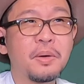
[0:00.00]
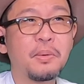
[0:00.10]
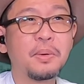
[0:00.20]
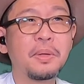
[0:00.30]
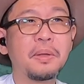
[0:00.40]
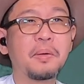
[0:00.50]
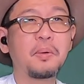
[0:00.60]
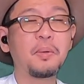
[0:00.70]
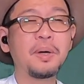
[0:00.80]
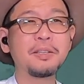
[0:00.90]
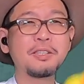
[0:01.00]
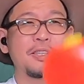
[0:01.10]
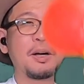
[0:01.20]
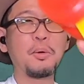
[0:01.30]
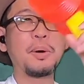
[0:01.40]
や、これ、この
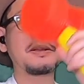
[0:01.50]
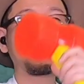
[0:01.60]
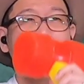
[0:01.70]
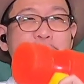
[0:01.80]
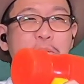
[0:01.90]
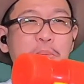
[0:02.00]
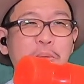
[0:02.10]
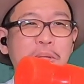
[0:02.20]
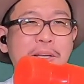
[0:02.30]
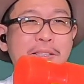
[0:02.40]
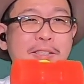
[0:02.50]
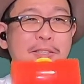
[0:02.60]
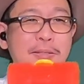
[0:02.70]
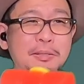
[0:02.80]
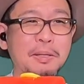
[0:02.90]
話が終わった後もなんか
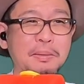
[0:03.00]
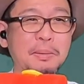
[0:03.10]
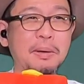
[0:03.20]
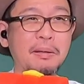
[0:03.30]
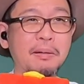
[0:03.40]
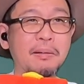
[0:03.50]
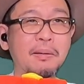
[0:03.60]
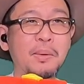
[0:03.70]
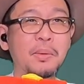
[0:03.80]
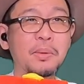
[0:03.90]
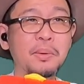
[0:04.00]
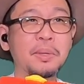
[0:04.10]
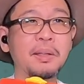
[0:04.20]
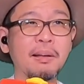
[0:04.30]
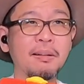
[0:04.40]
つるんでいくのかなこの4
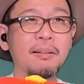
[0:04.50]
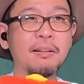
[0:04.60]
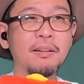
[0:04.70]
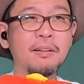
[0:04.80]
人が。